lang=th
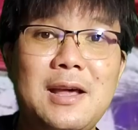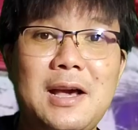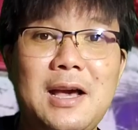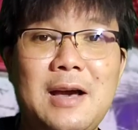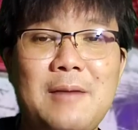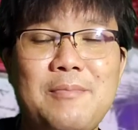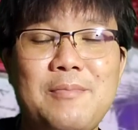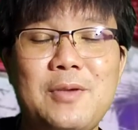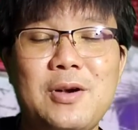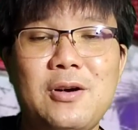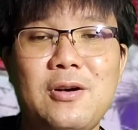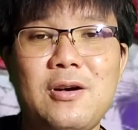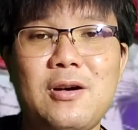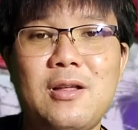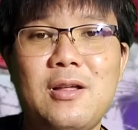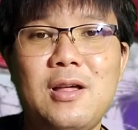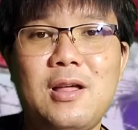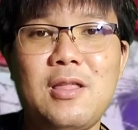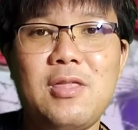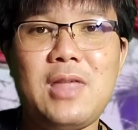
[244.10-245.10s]
นะครับก็
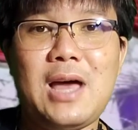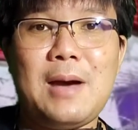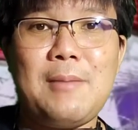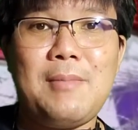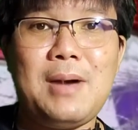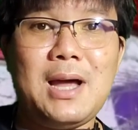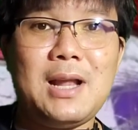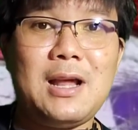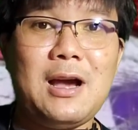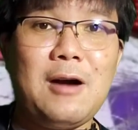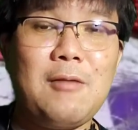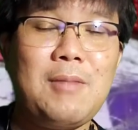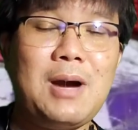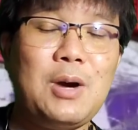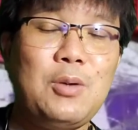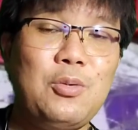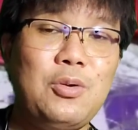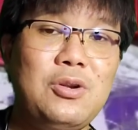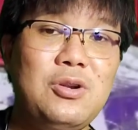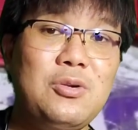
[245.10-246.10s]
สามารถเข้ามา
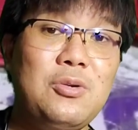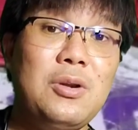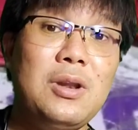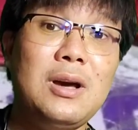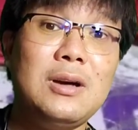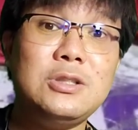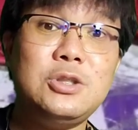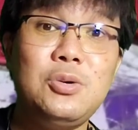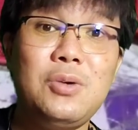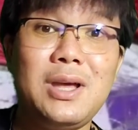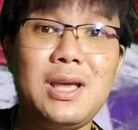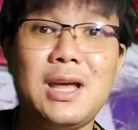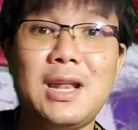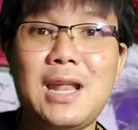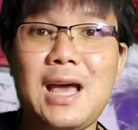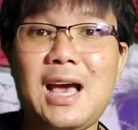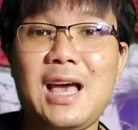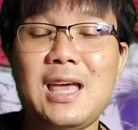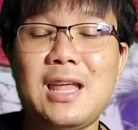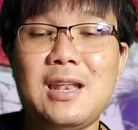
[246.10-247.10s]
อุดหนุนแล้วช่วยกัน
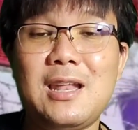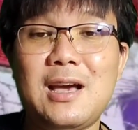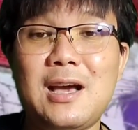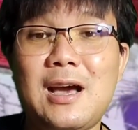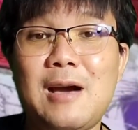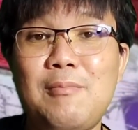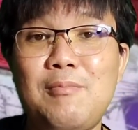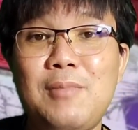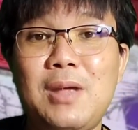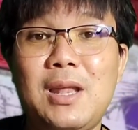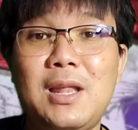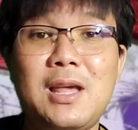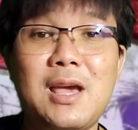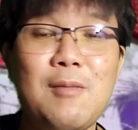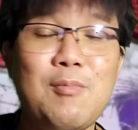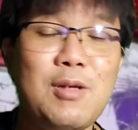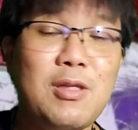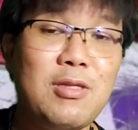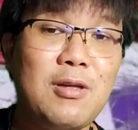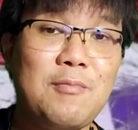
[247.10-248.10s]
ได้นะครับ
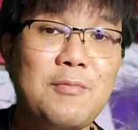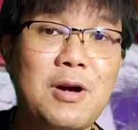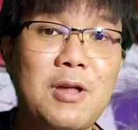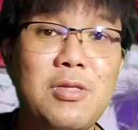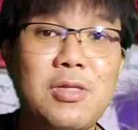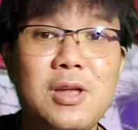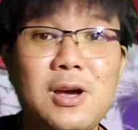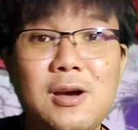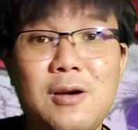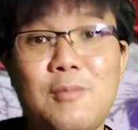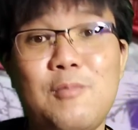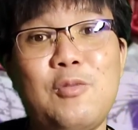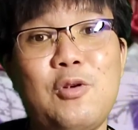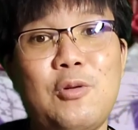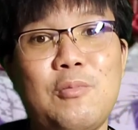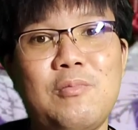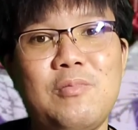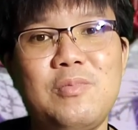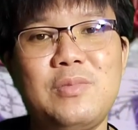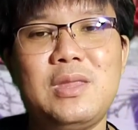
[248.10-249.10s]
Bitget เป็นสปอนเซอร์ของผ
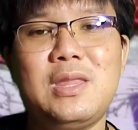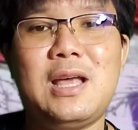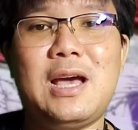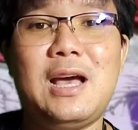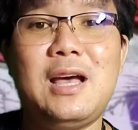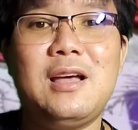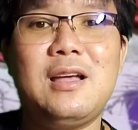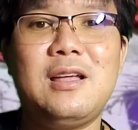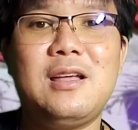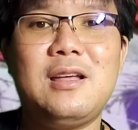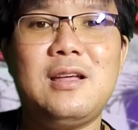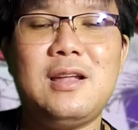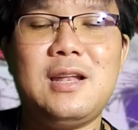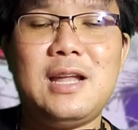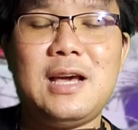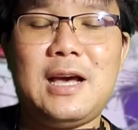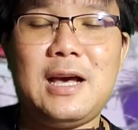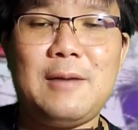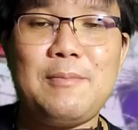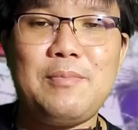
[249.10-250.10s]
มนะ
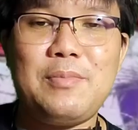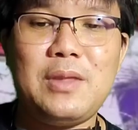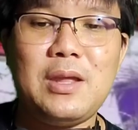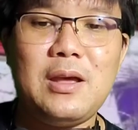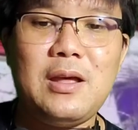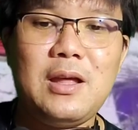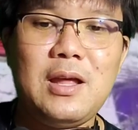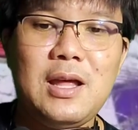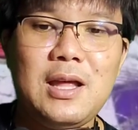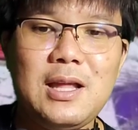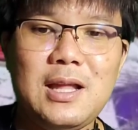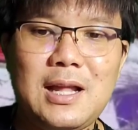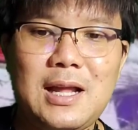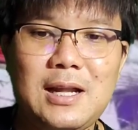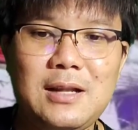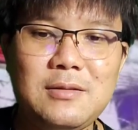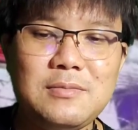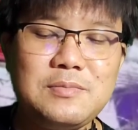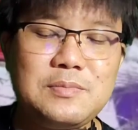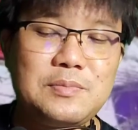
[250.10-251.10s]
นะครับดัง
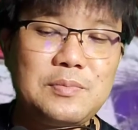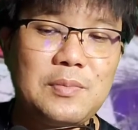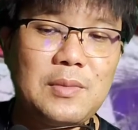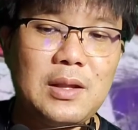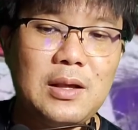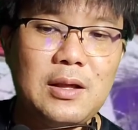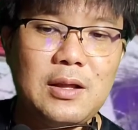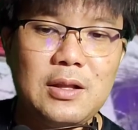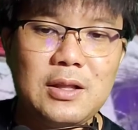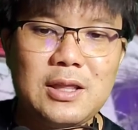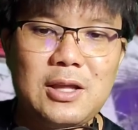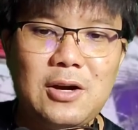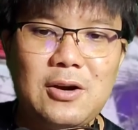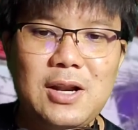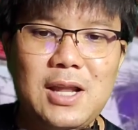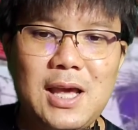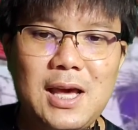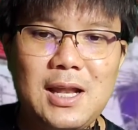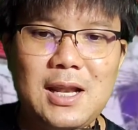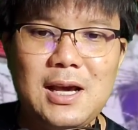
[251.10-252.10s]
นั้นตอน
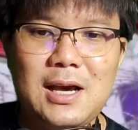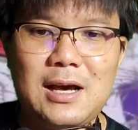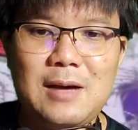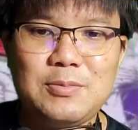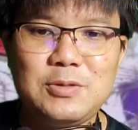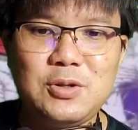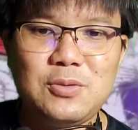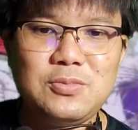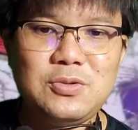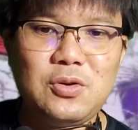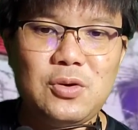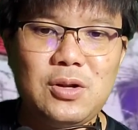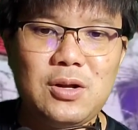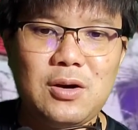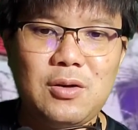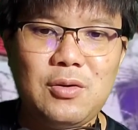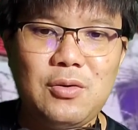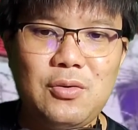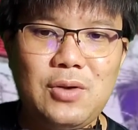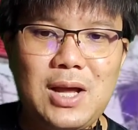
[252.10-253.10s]
นี้นะครับชุมชนข
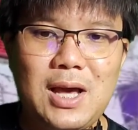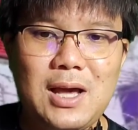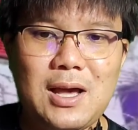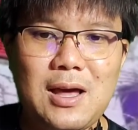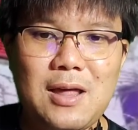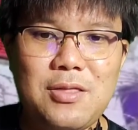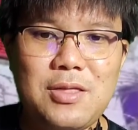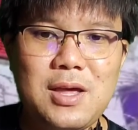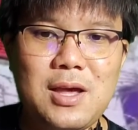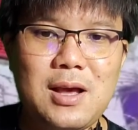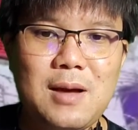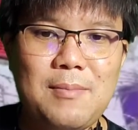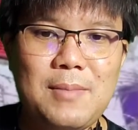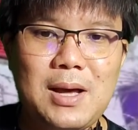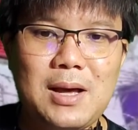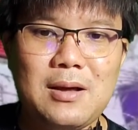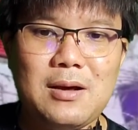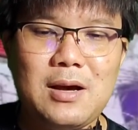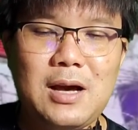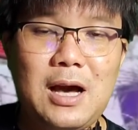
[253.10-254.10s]
อง Luna Classic กำ
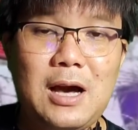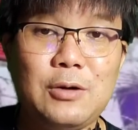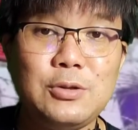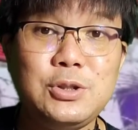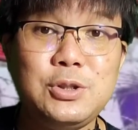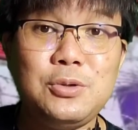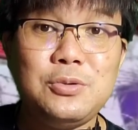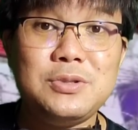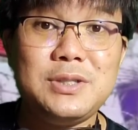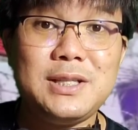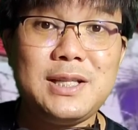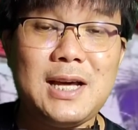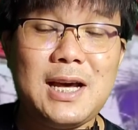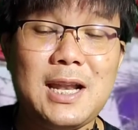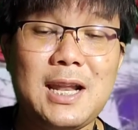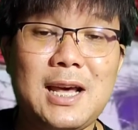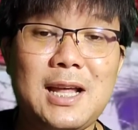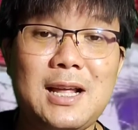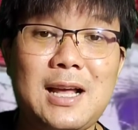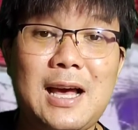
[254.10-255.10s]
ลังเข้าสู่ส
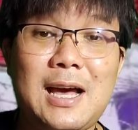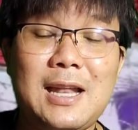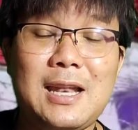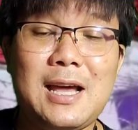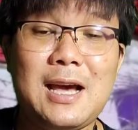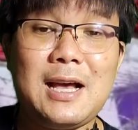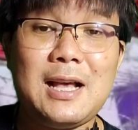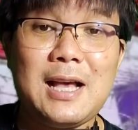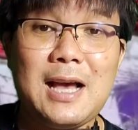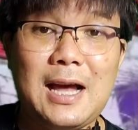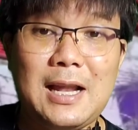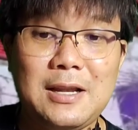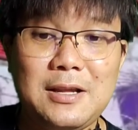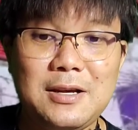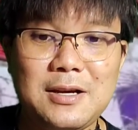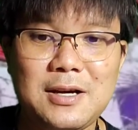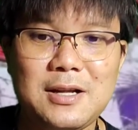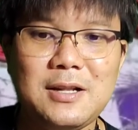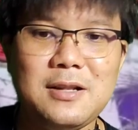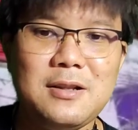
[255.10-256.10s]
ถานการณ์ทางการ
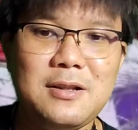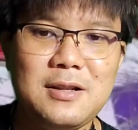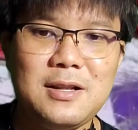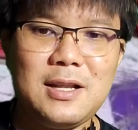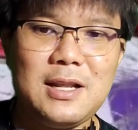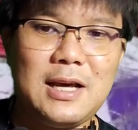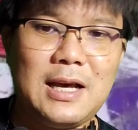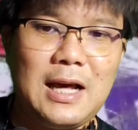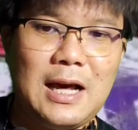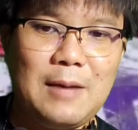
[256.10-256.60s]
เงินนะ